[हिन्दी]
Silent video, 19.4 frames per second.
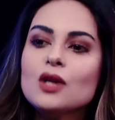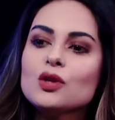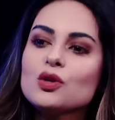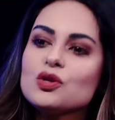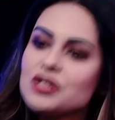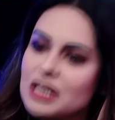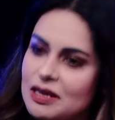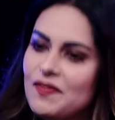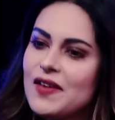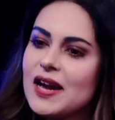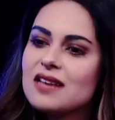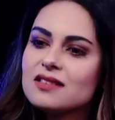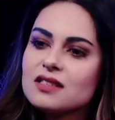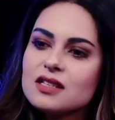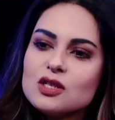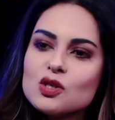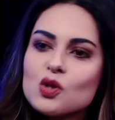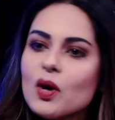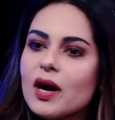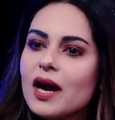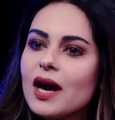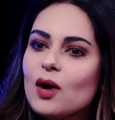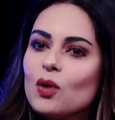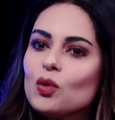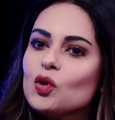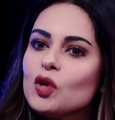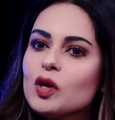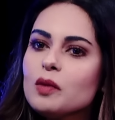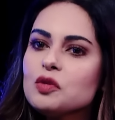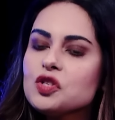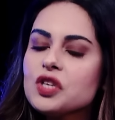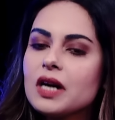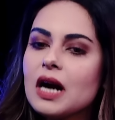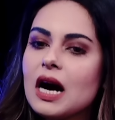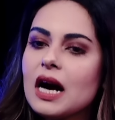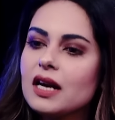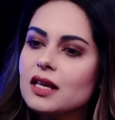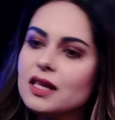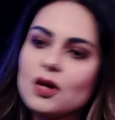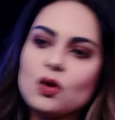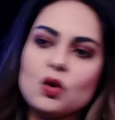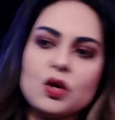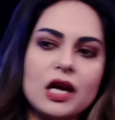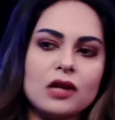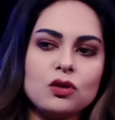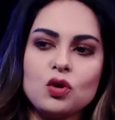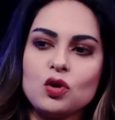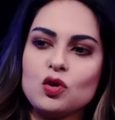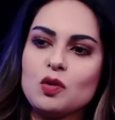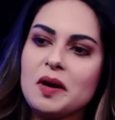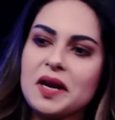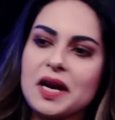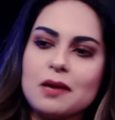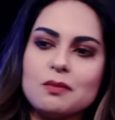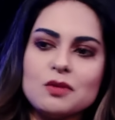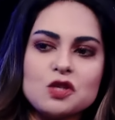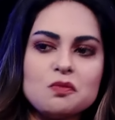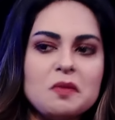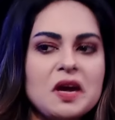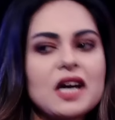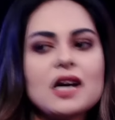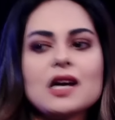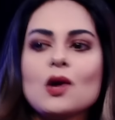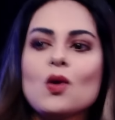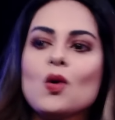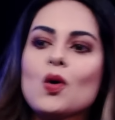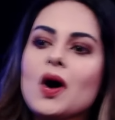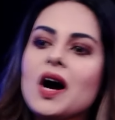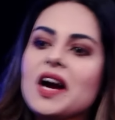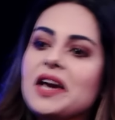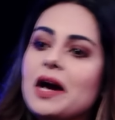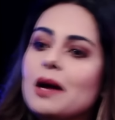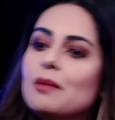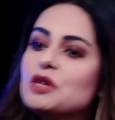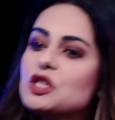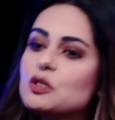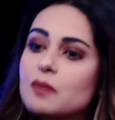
तो सैफी हसन जो है उन्होंने मुझे कहा कि देखो या तो ये तुम्हारा इमेज मेकर होगा या इमेज